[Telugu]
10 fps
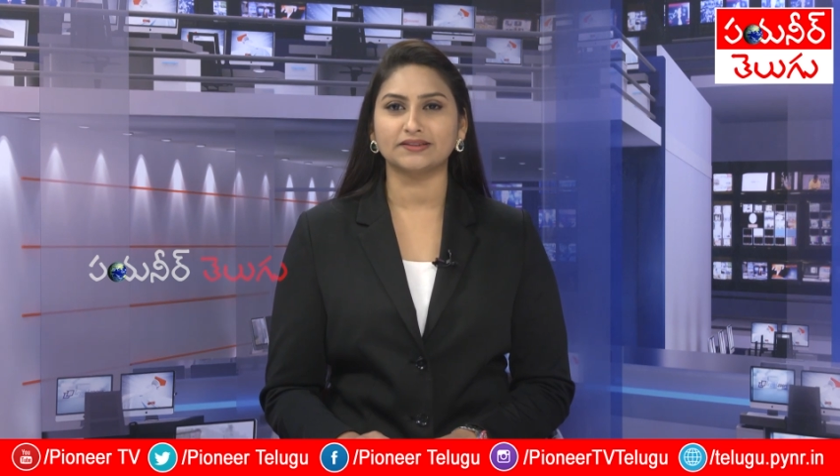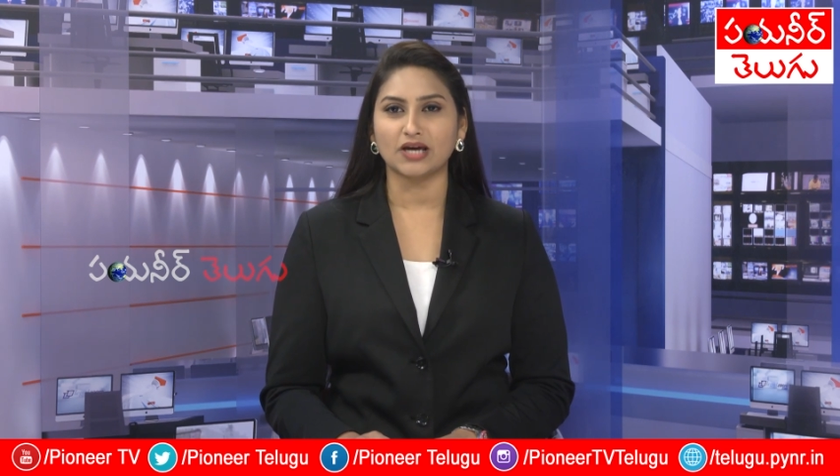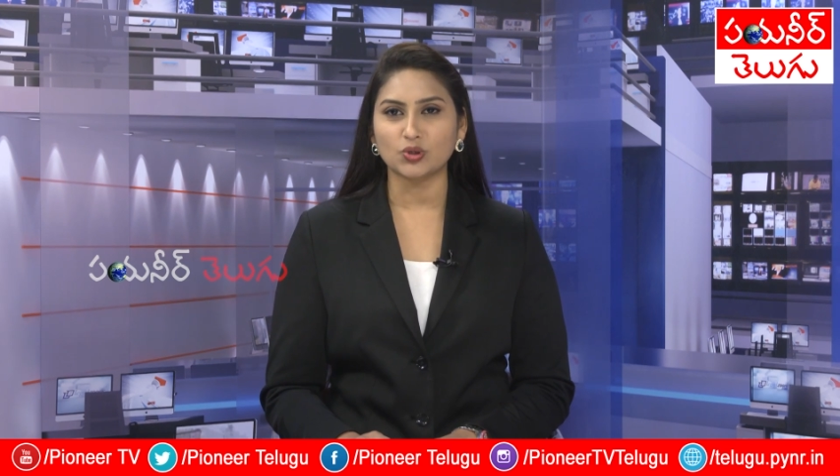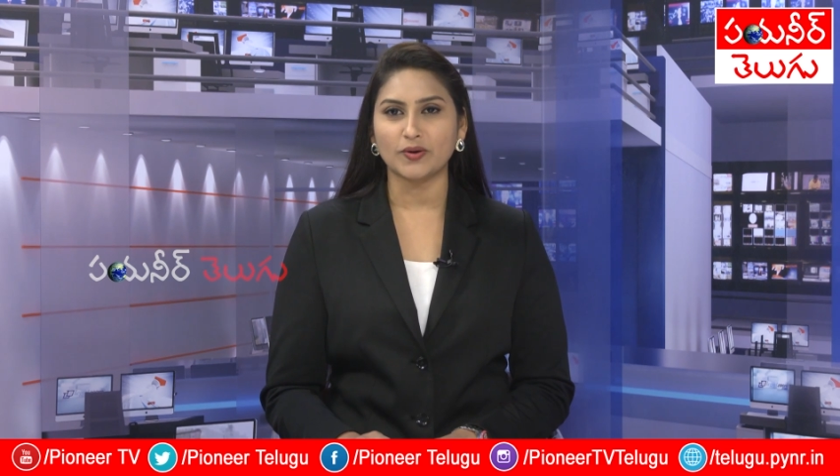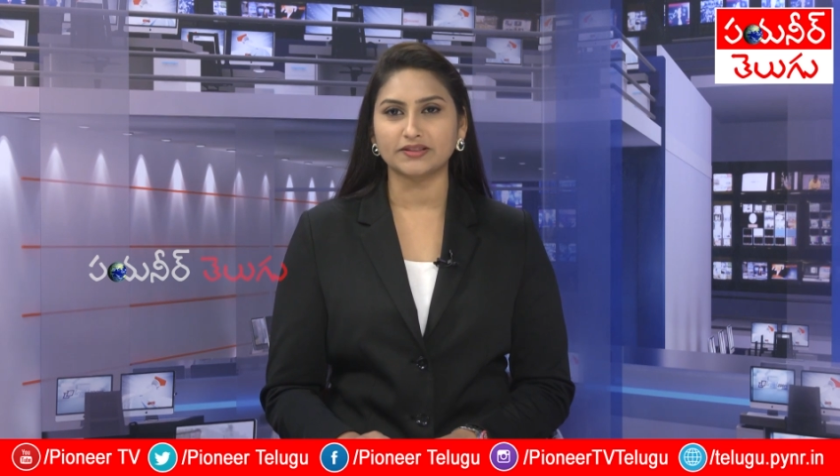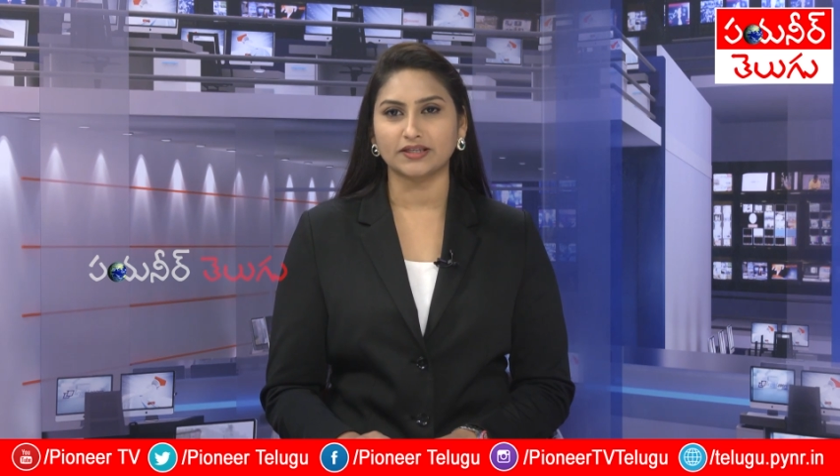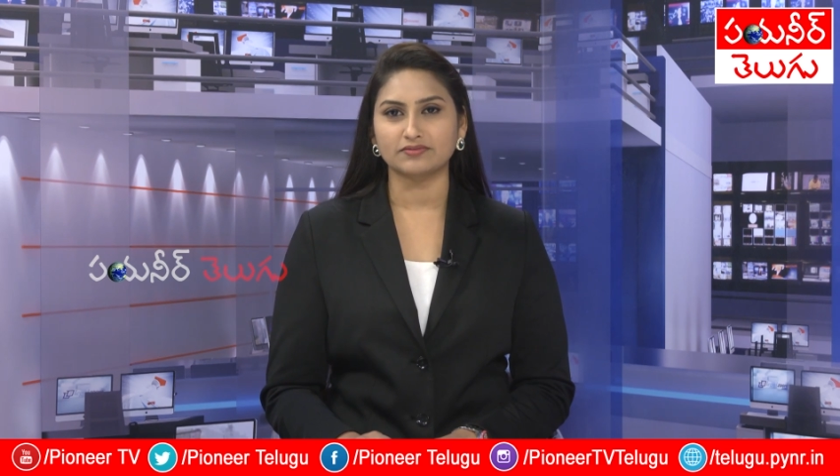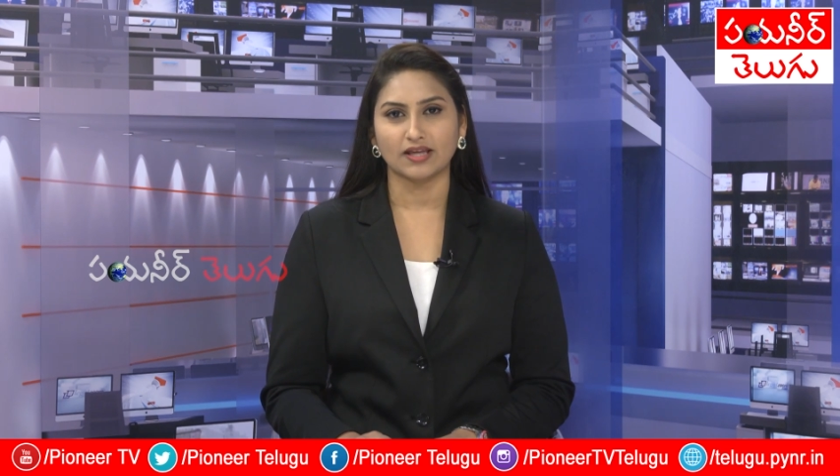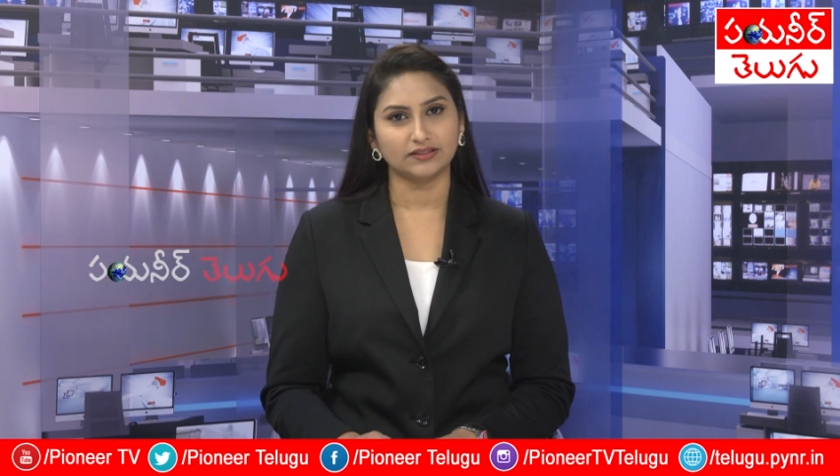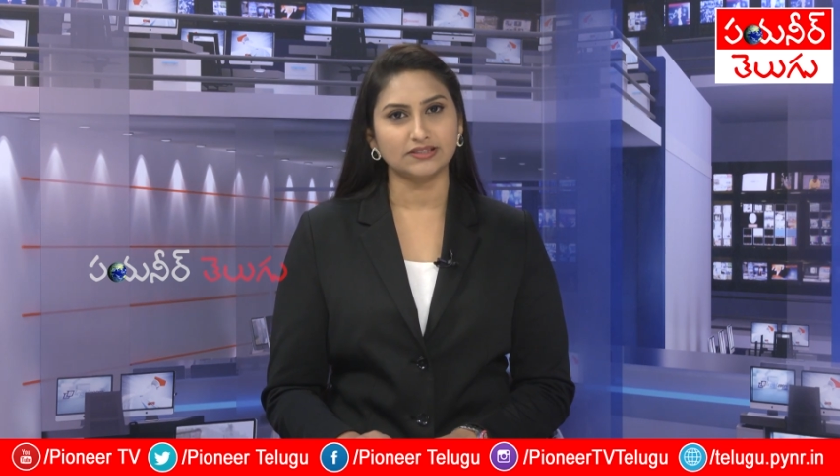తరువాతే
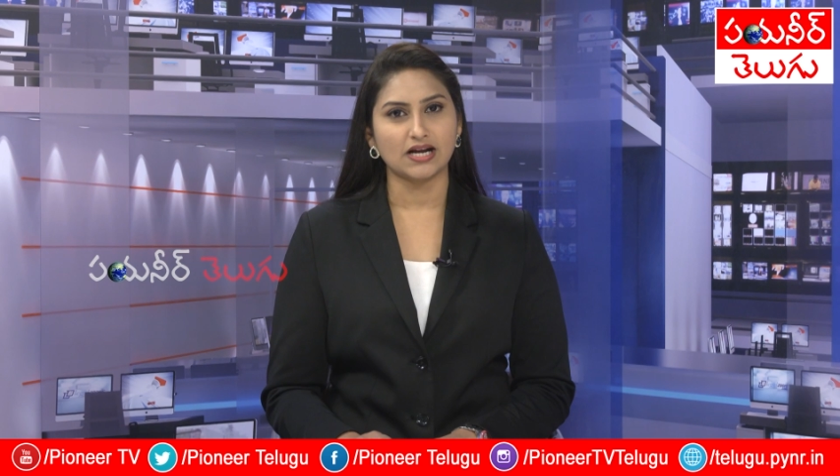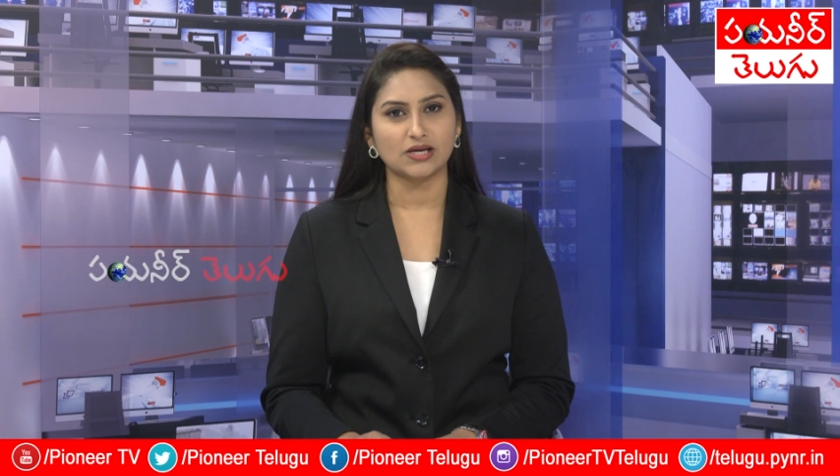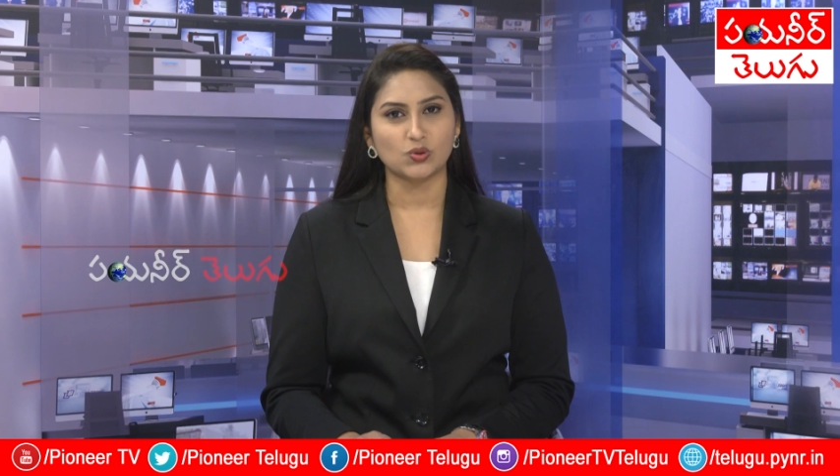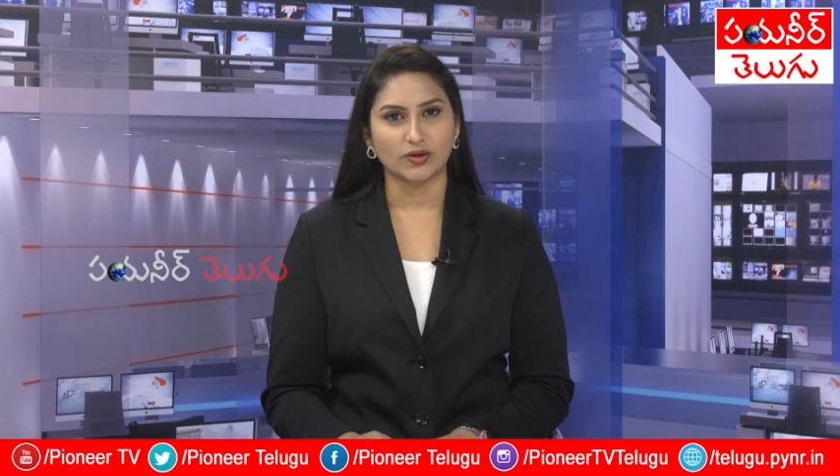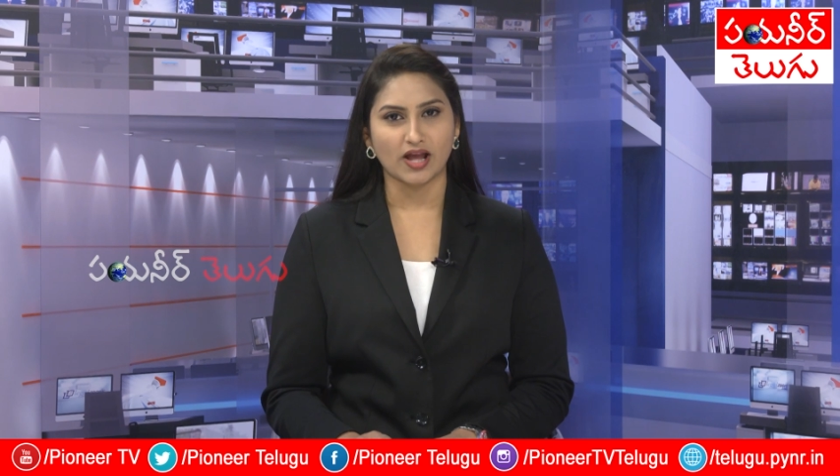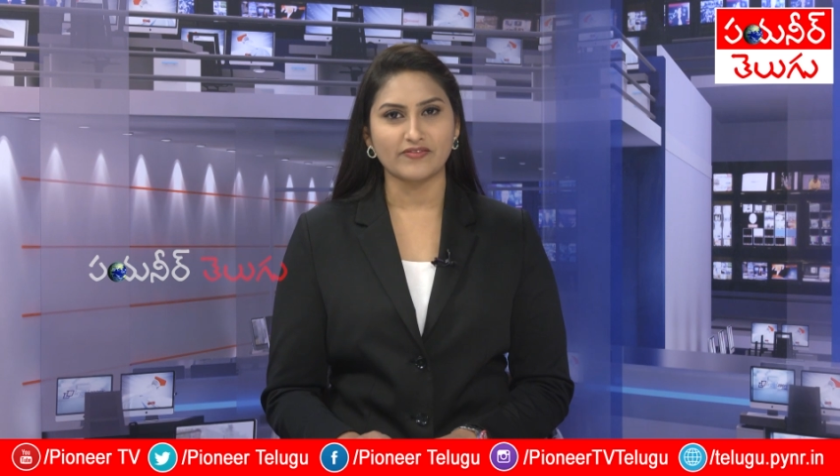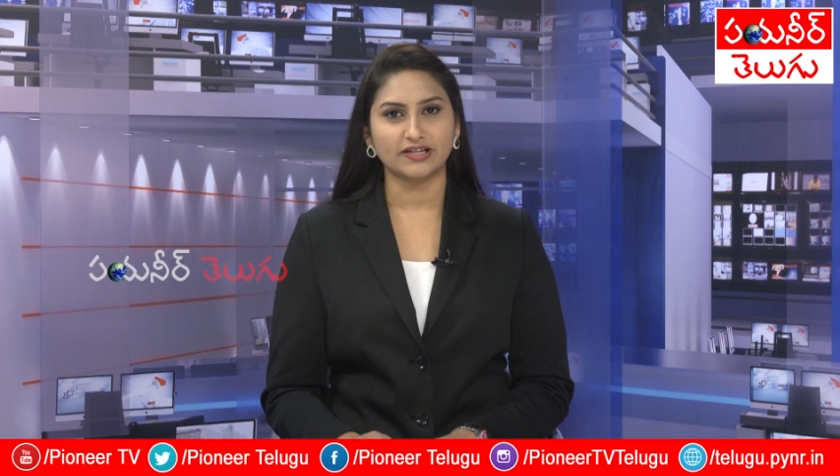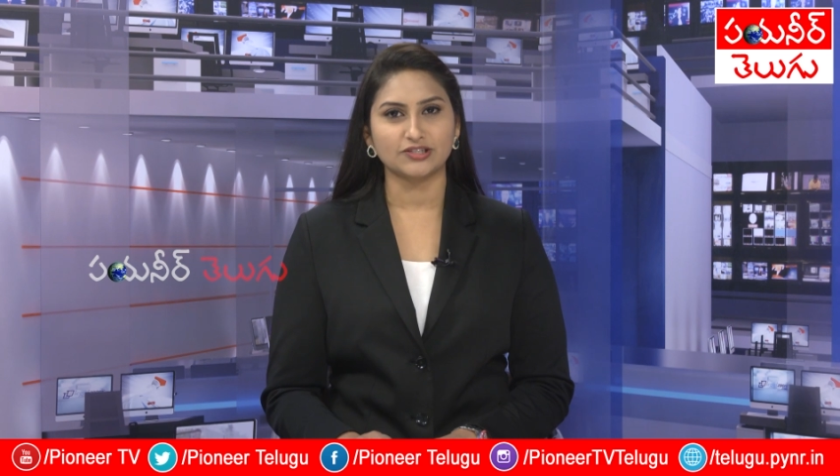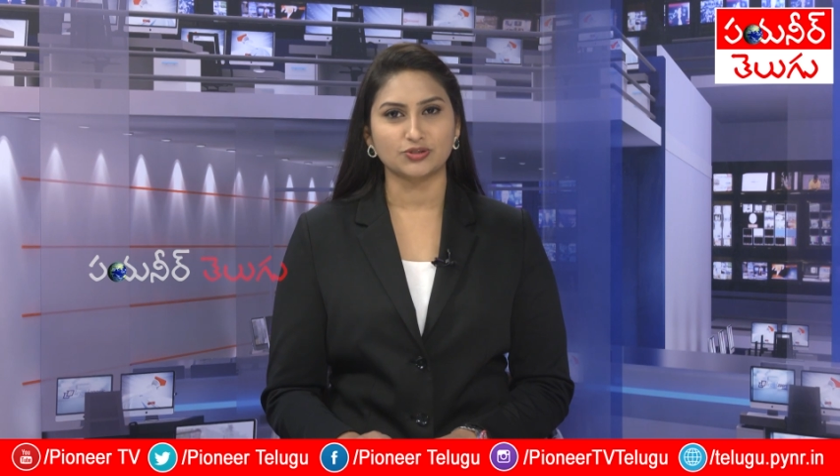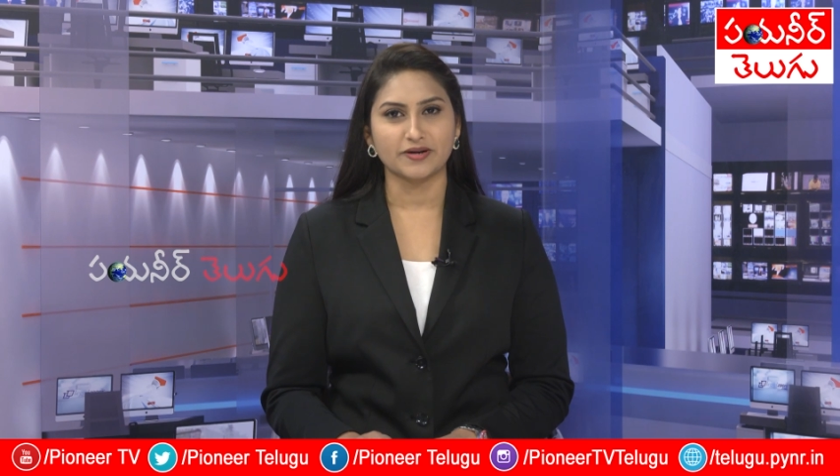తెలంగాణకు
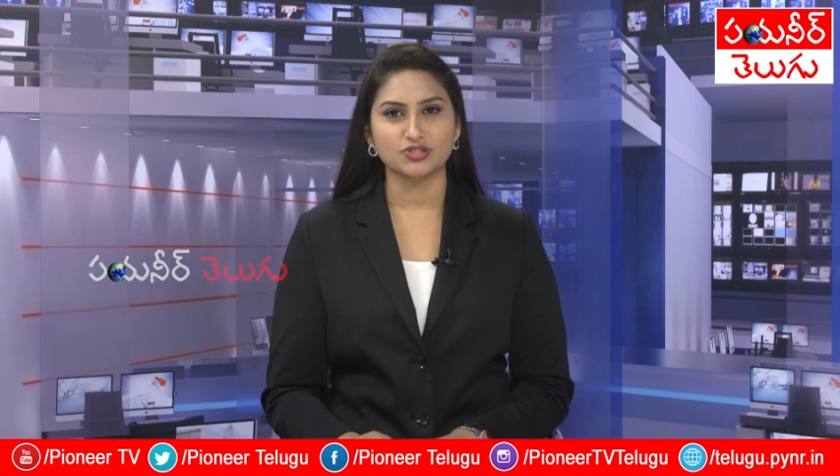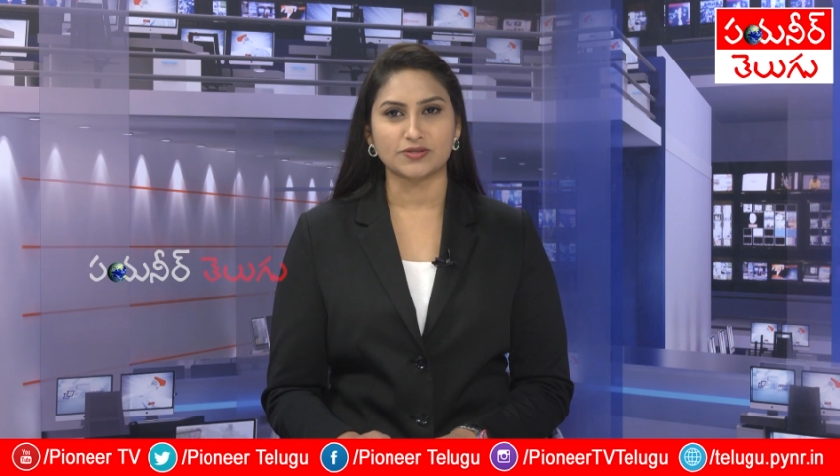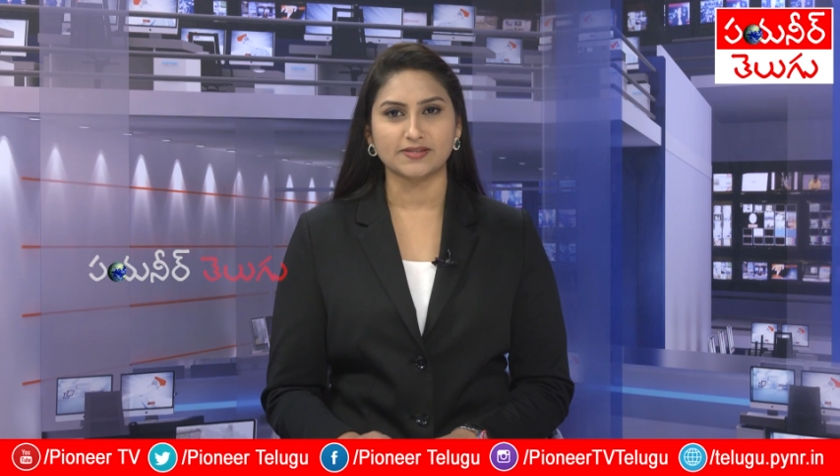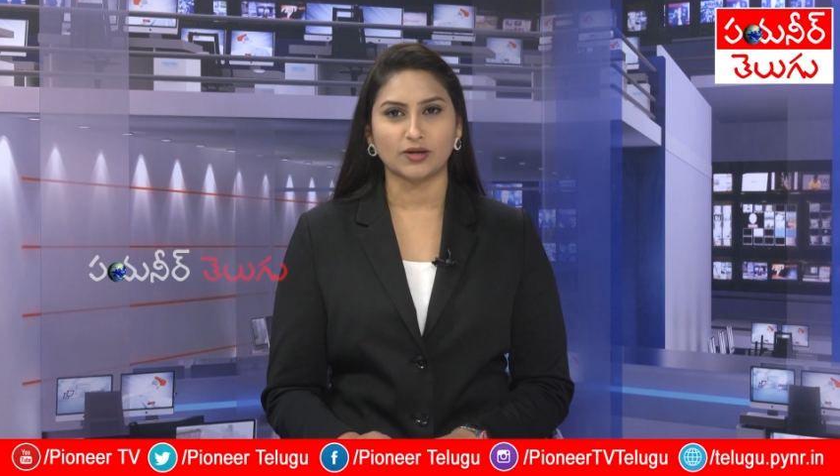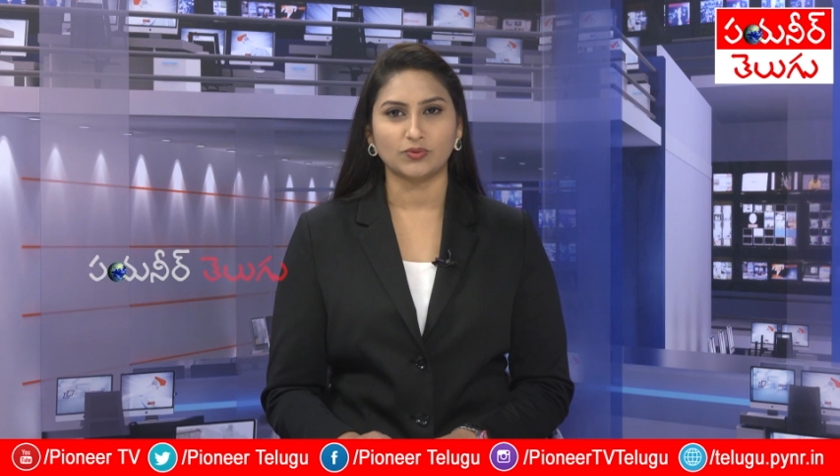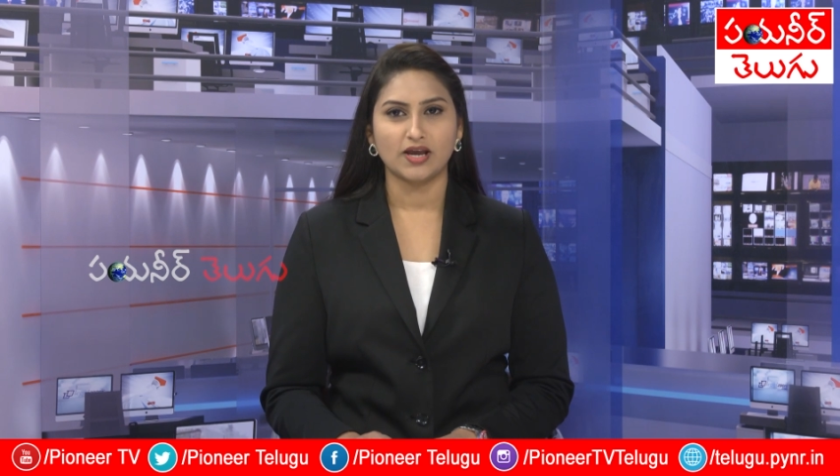రావాలని డిమాండ్ చేశారు